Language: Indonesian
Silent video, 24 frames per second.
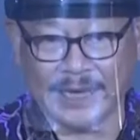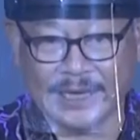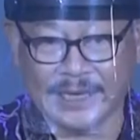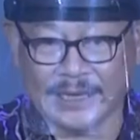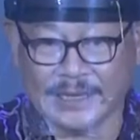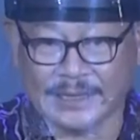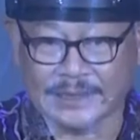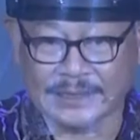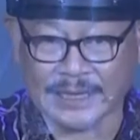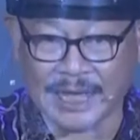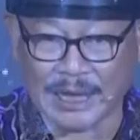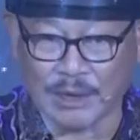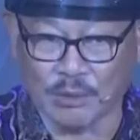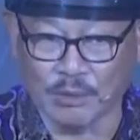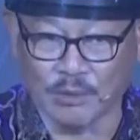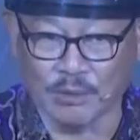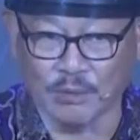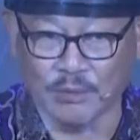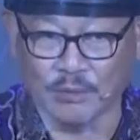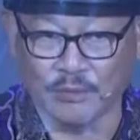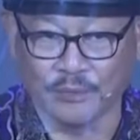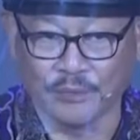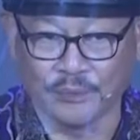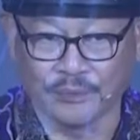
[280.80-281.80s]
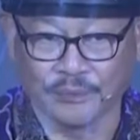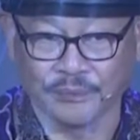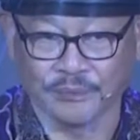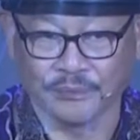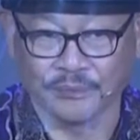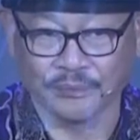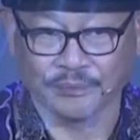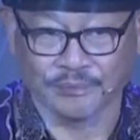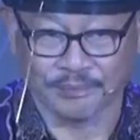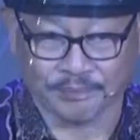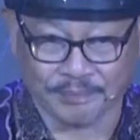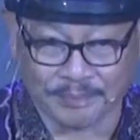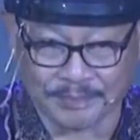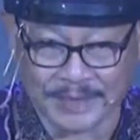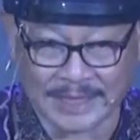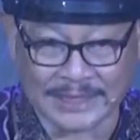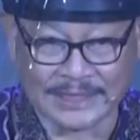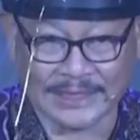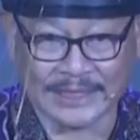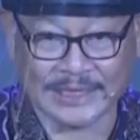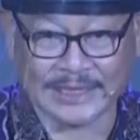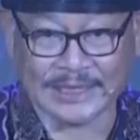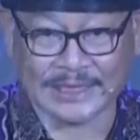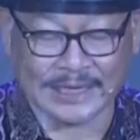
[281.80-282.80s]
Nah ini tahu,
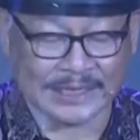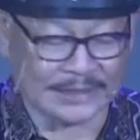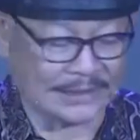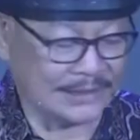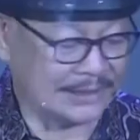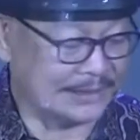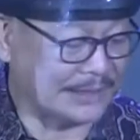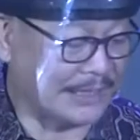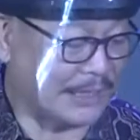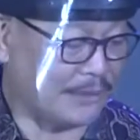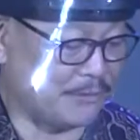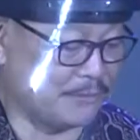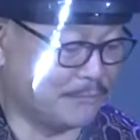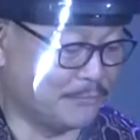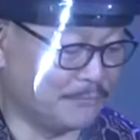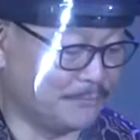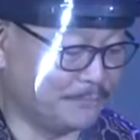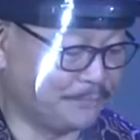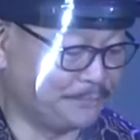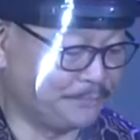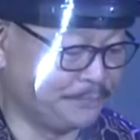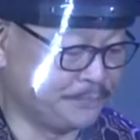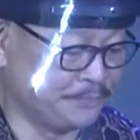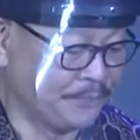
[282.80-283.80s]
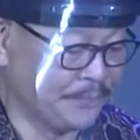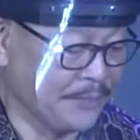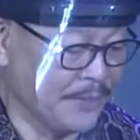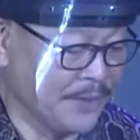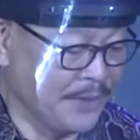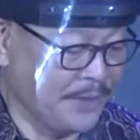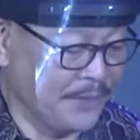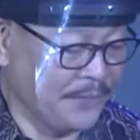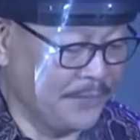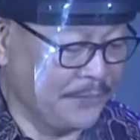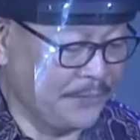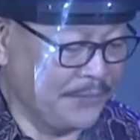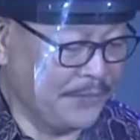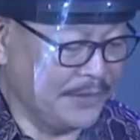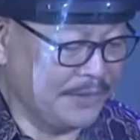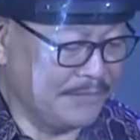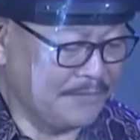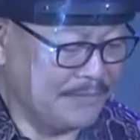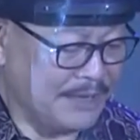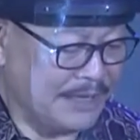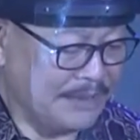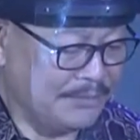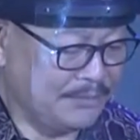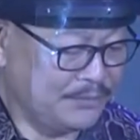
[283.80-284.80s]
perhatikan kata tahu
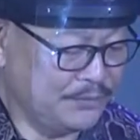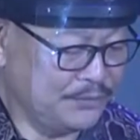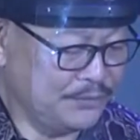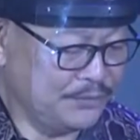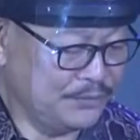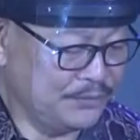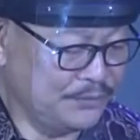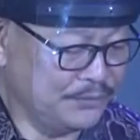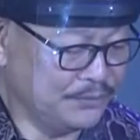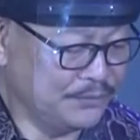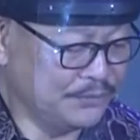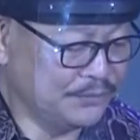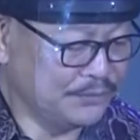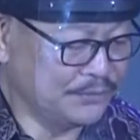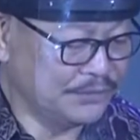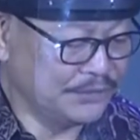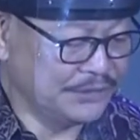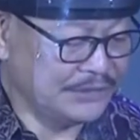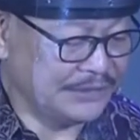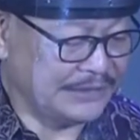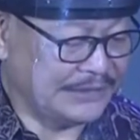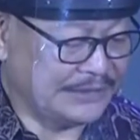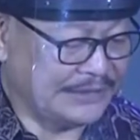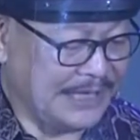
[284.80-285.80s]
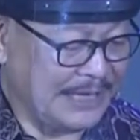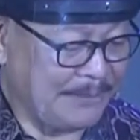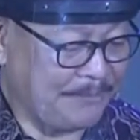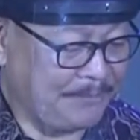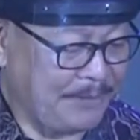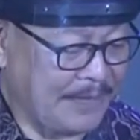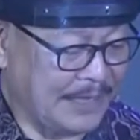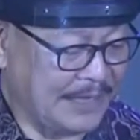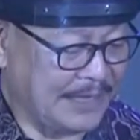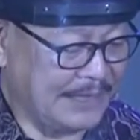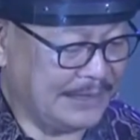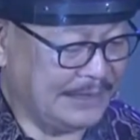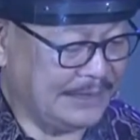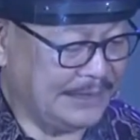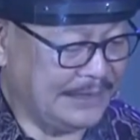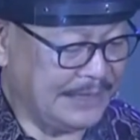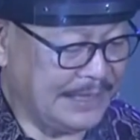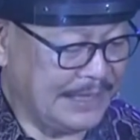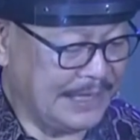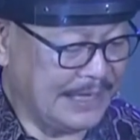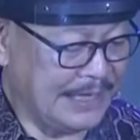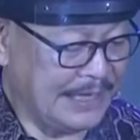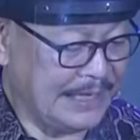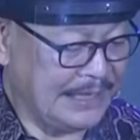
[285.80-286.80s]
firmanmu siapakah
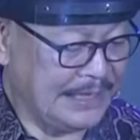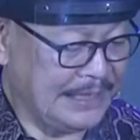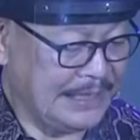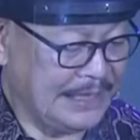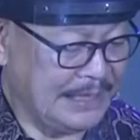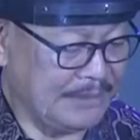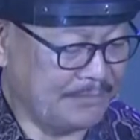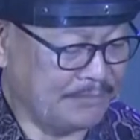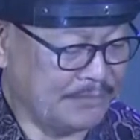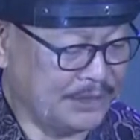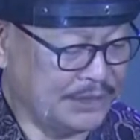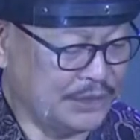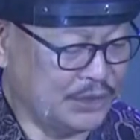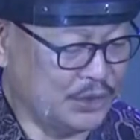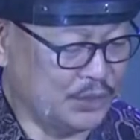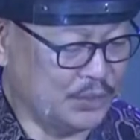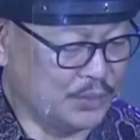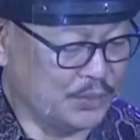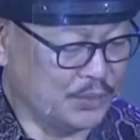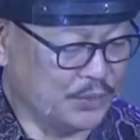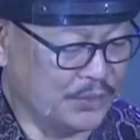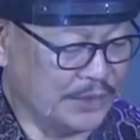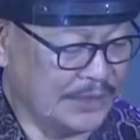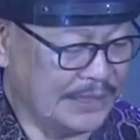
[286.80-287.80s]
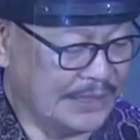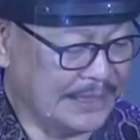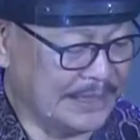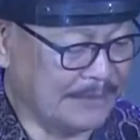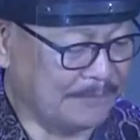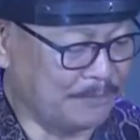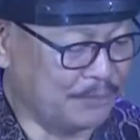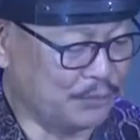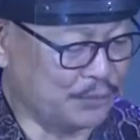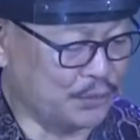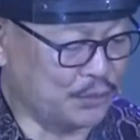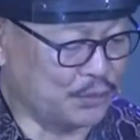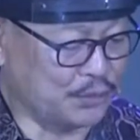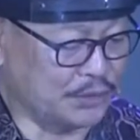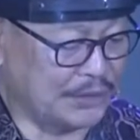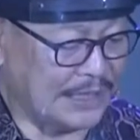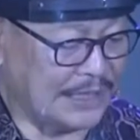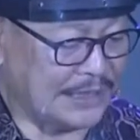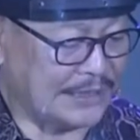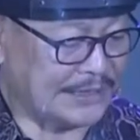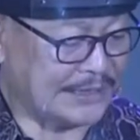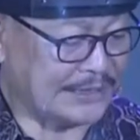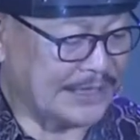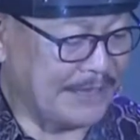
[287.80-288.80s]
dia yang menyelubungi
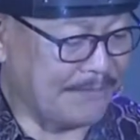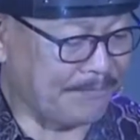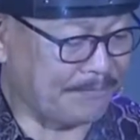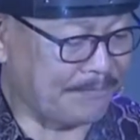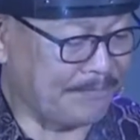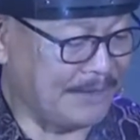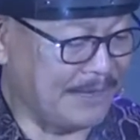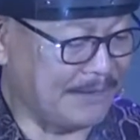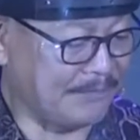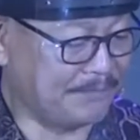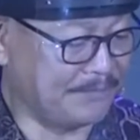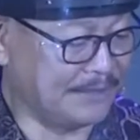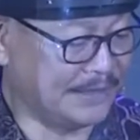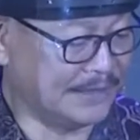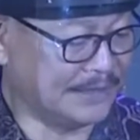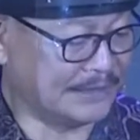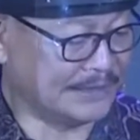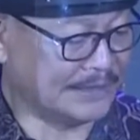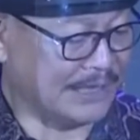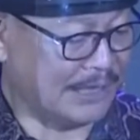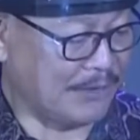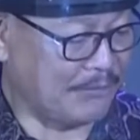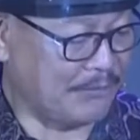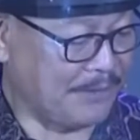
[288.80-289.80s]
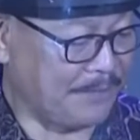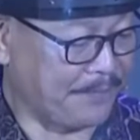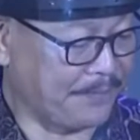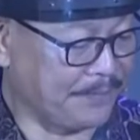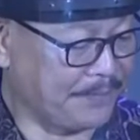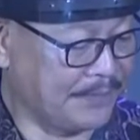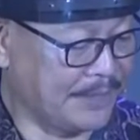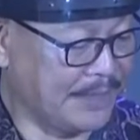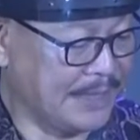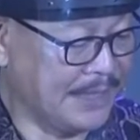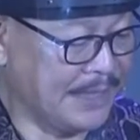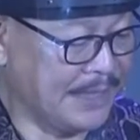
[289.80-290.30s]
keputusan tanpa pengetahuan.